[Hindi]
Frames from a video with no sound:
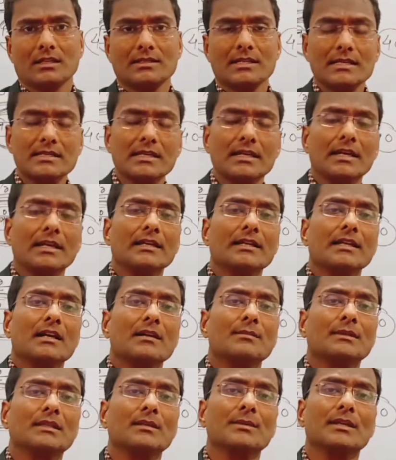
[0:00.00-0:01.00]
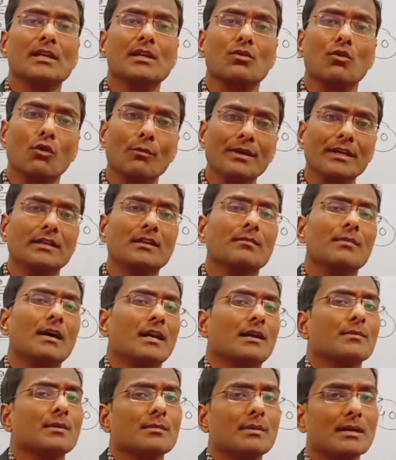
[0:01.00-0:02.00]
जैसे कहने का मतलब है कि कोविड के
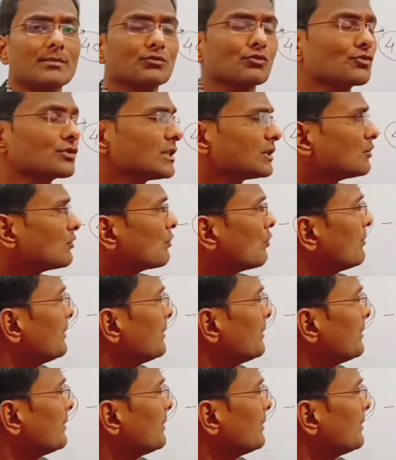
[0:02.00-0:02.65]
बारे में आप सोचिए तो